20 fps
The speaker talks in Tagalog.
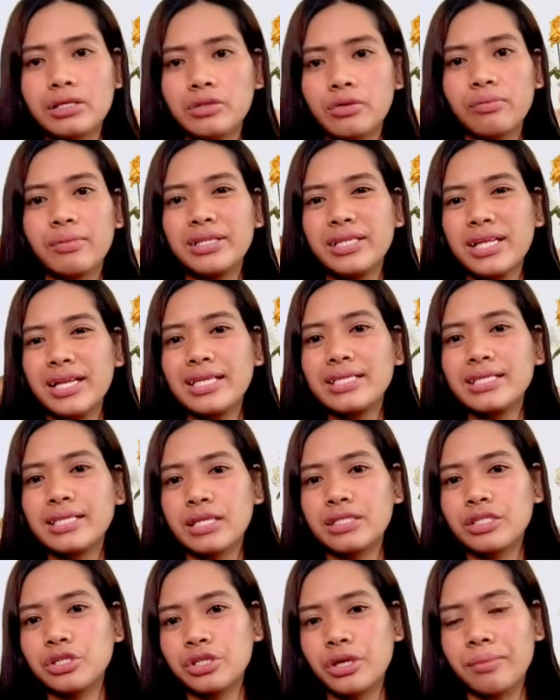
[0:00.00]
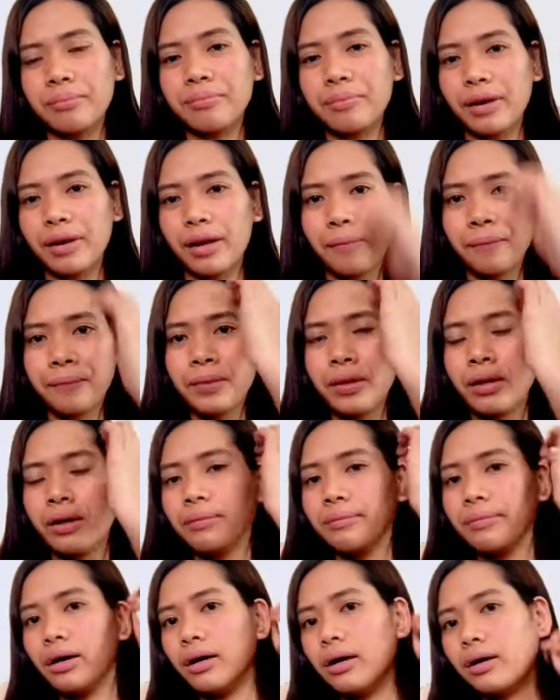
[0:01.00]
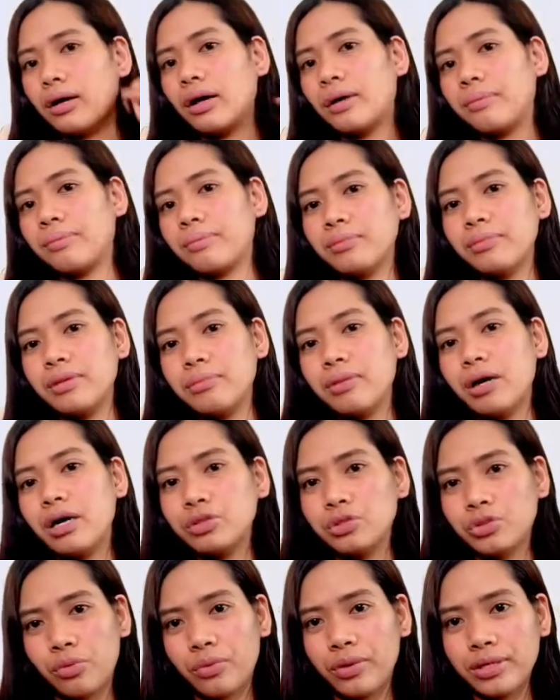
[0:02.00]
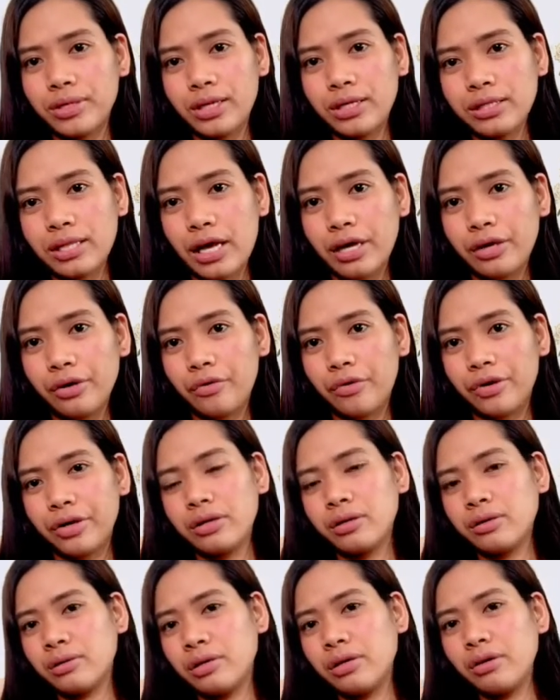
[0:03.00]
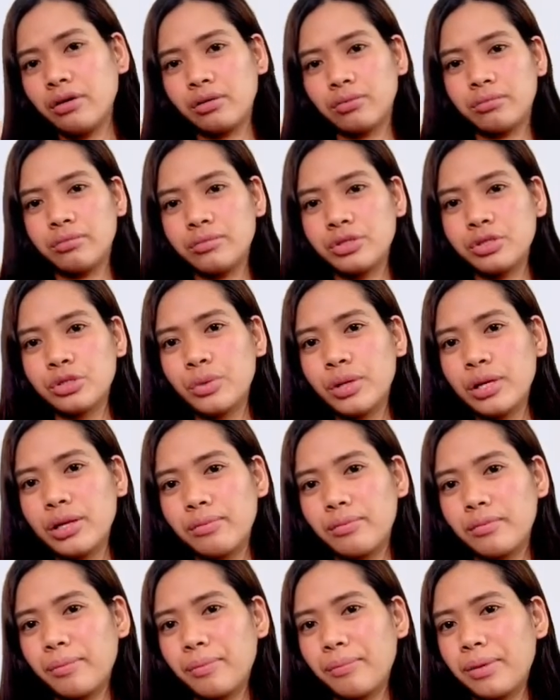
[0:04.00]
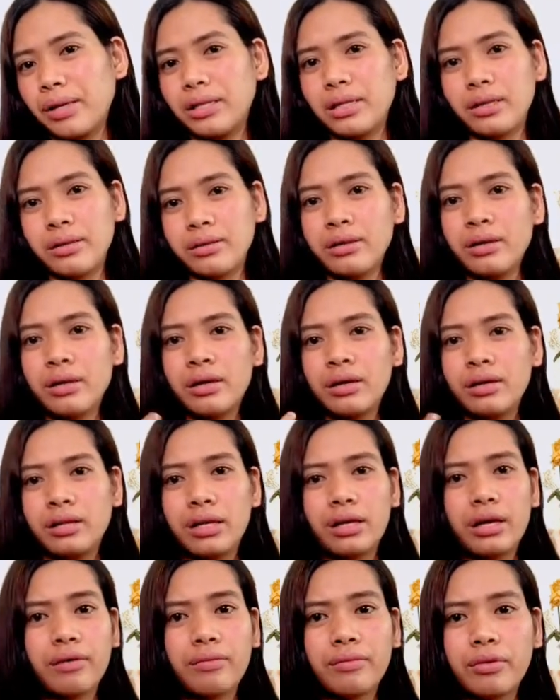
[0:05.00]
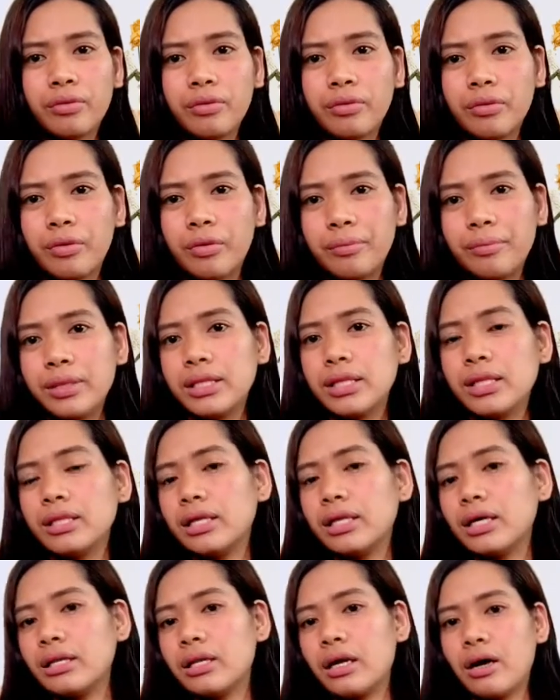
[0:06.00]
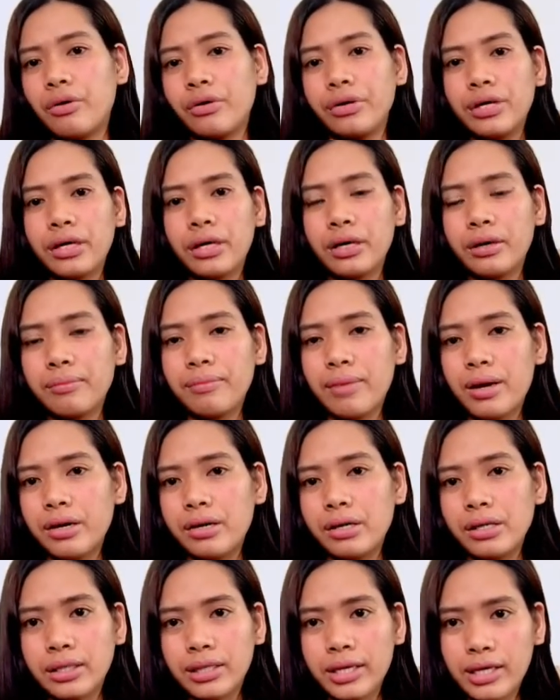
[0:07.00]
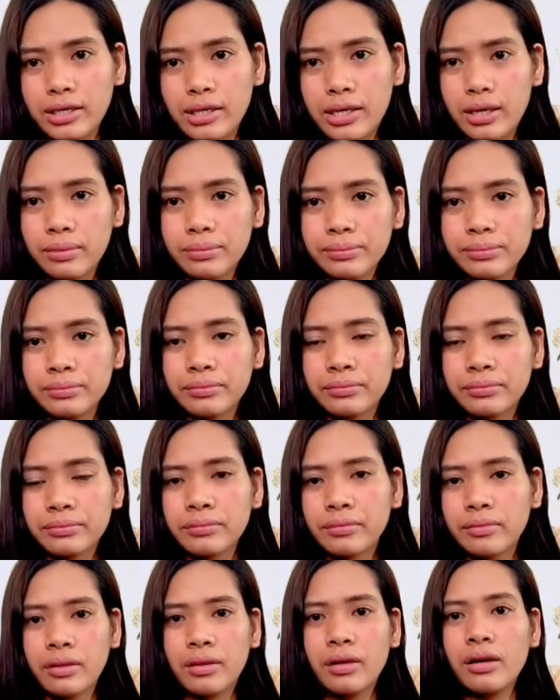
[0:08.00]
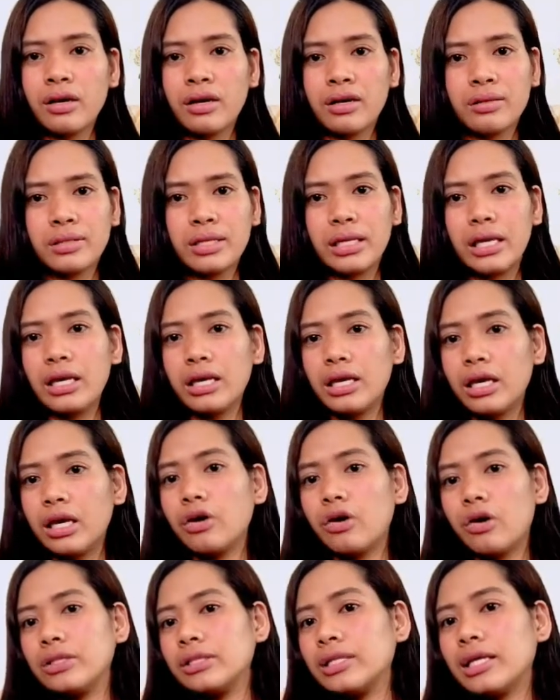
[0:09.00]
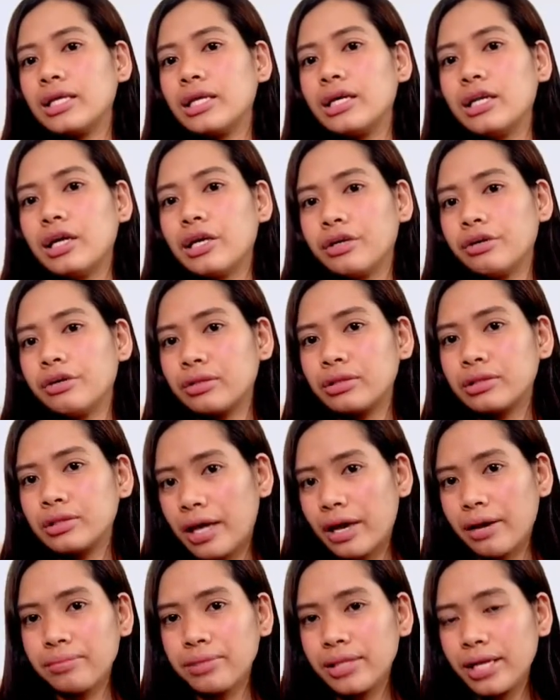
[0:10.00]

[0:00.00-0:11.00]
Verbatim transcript: So, madalas kasi syempre, uh, kapag may mga jowa na tayo or yun, surely kapag naging committed ka na or naging married ka na, nagiging konti na lang yung time